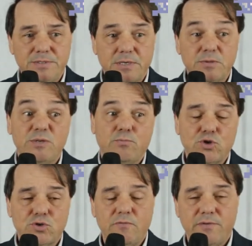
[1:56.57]
si
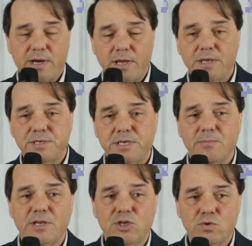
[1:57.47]
possono fare anche
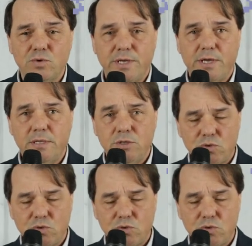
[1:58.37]
insieme agli studenti,